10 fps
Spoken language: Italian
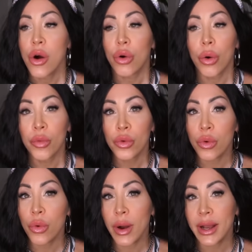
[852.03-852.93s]

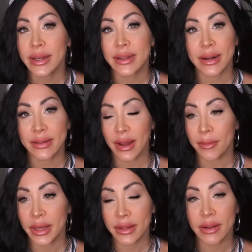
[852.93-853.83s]
comunque i
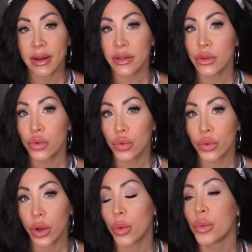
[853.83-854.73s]
trattamenti, le
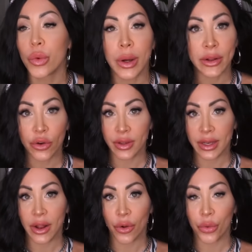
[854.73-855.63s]
tinture comunque li
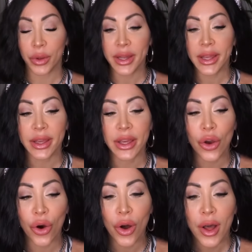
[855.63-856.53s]
rovinano quindi
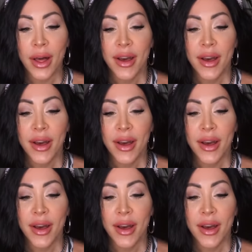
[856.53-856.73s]
io